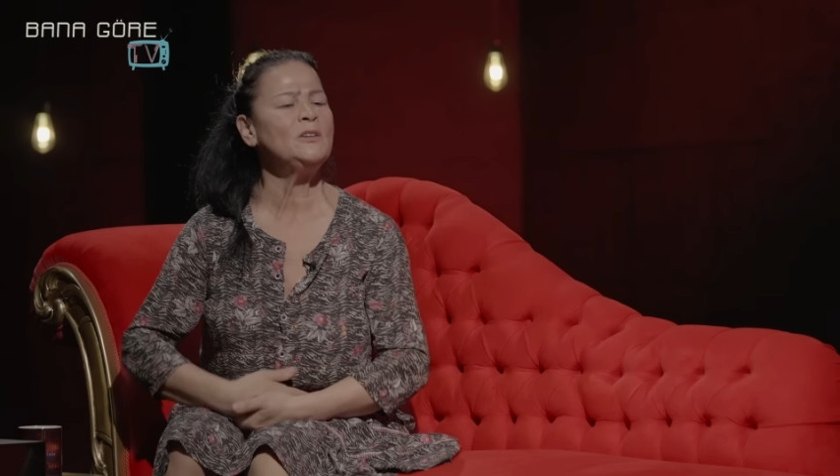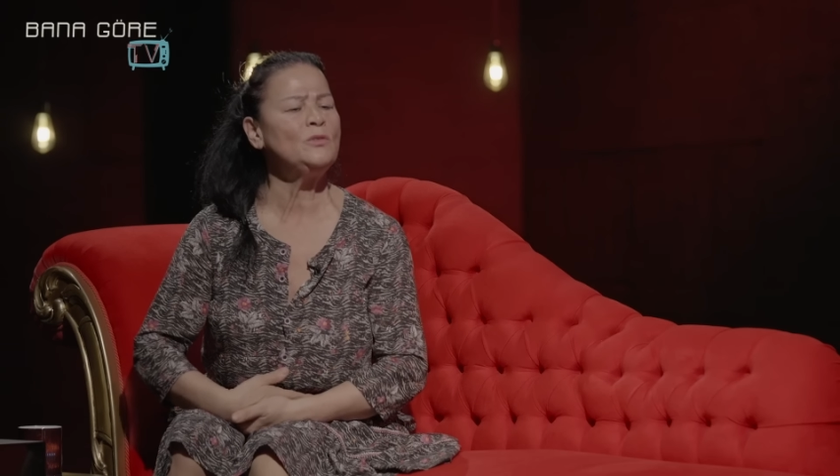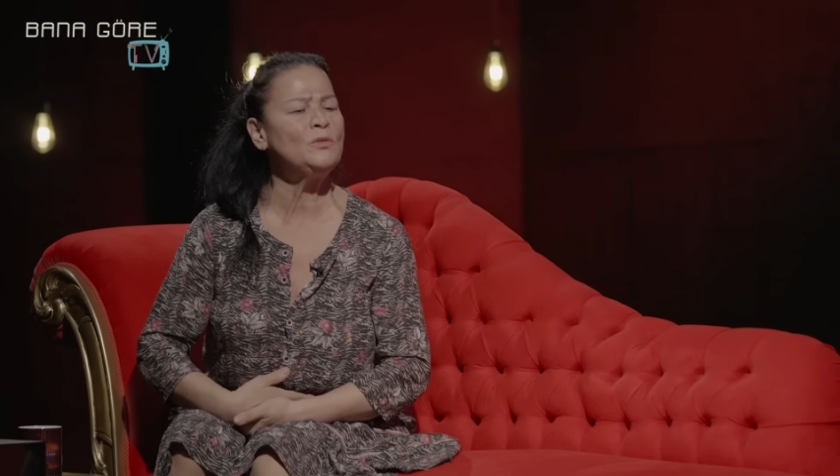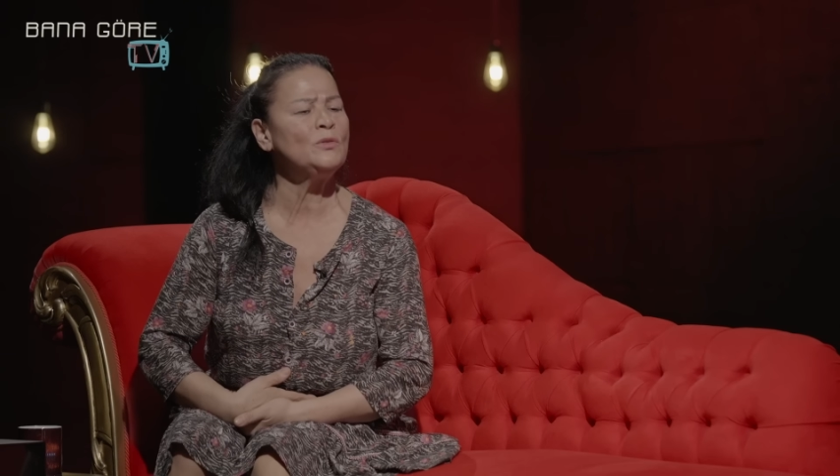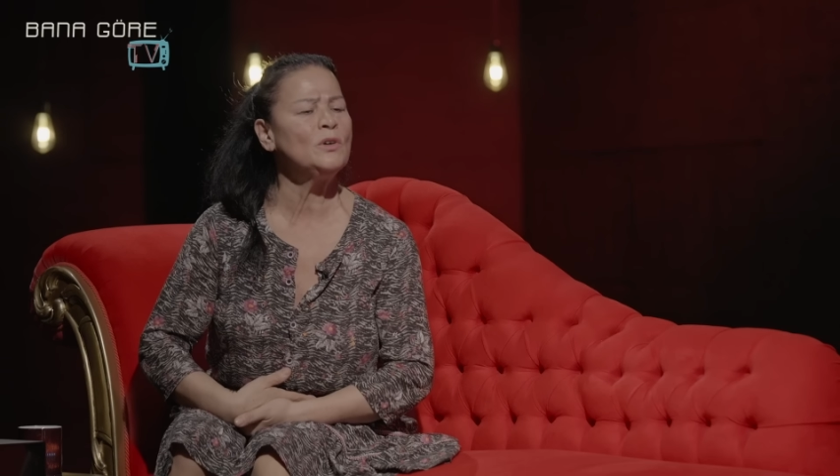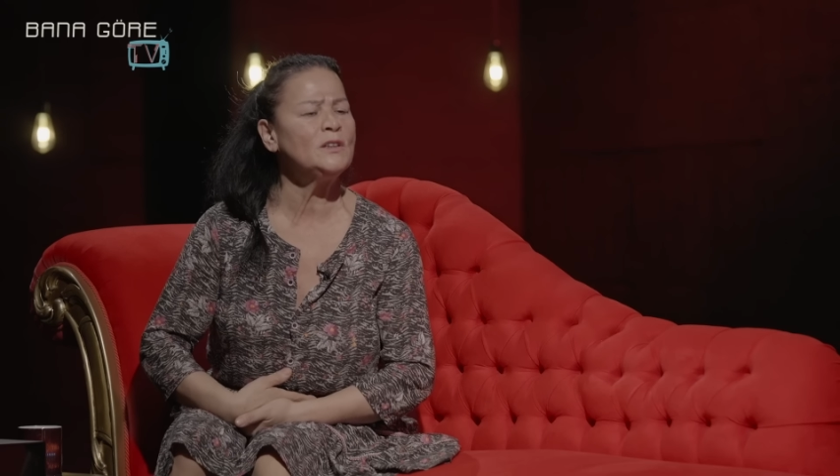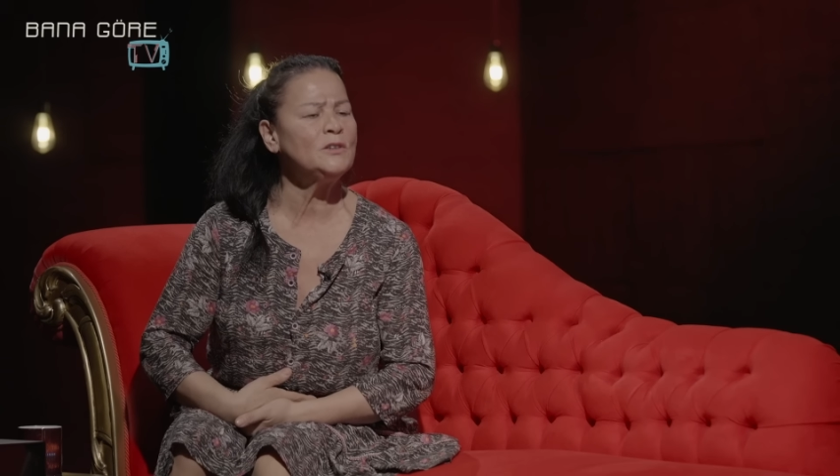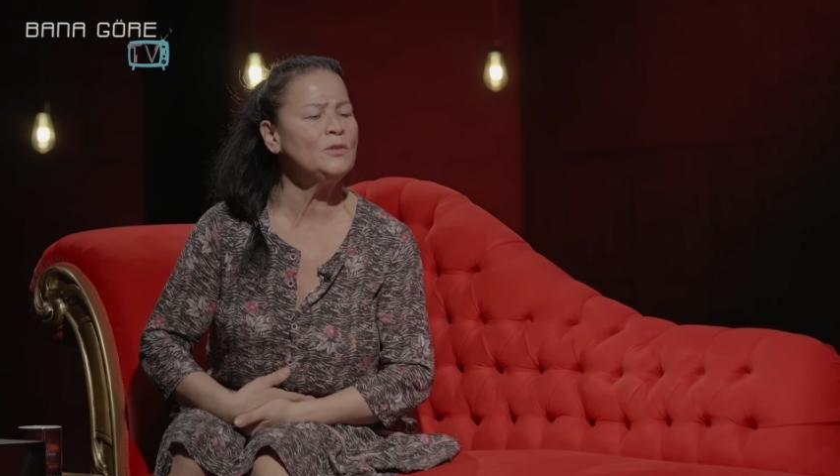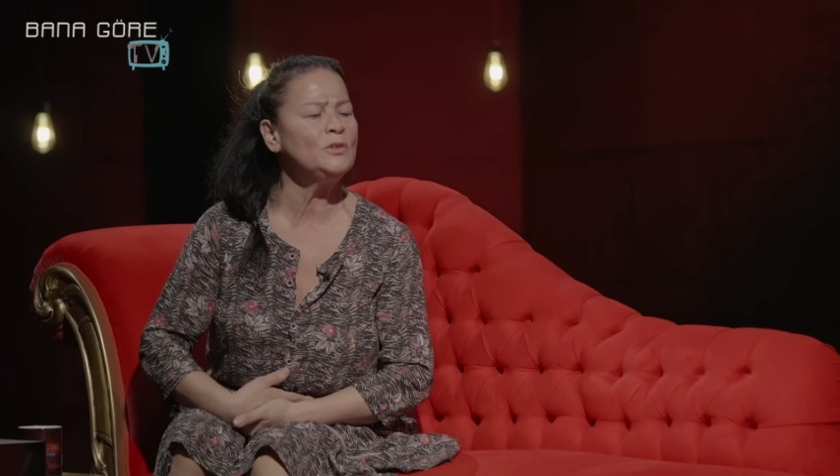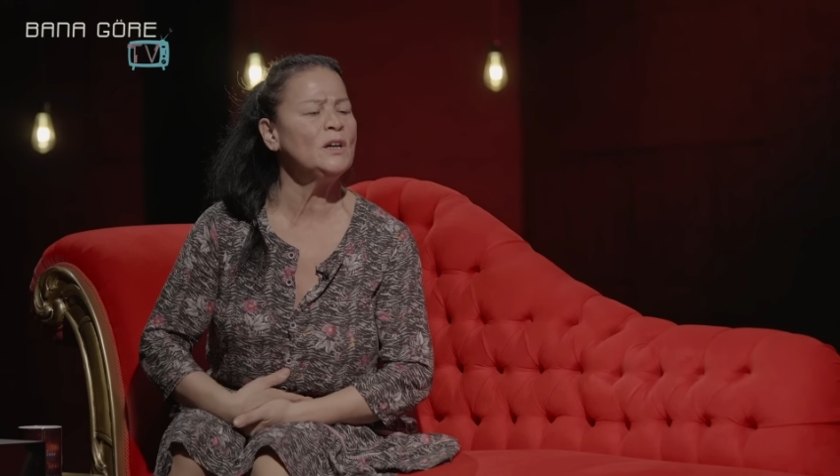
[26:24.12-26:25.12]
beni götürdü
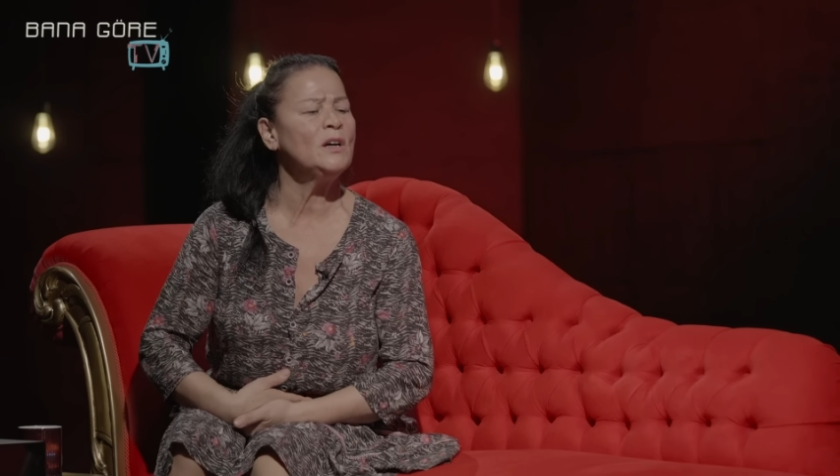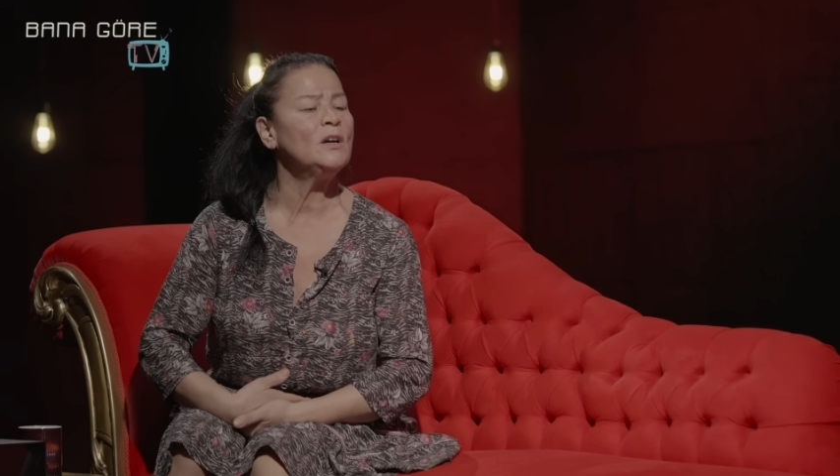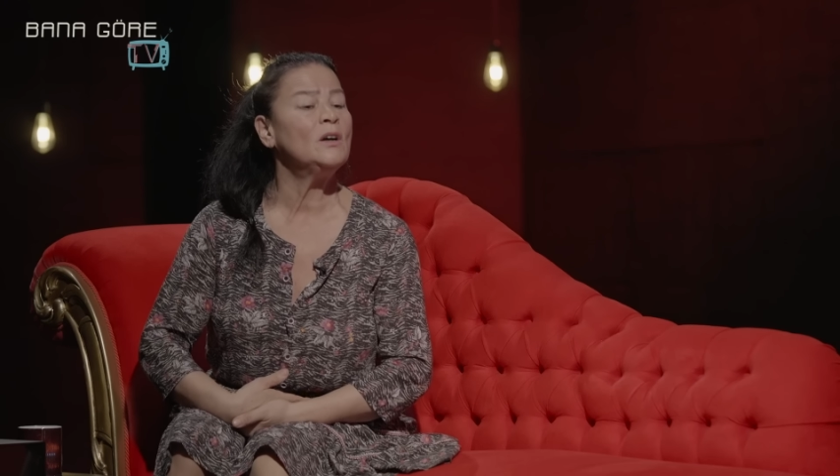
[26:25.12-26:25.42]
Kadıköy'de.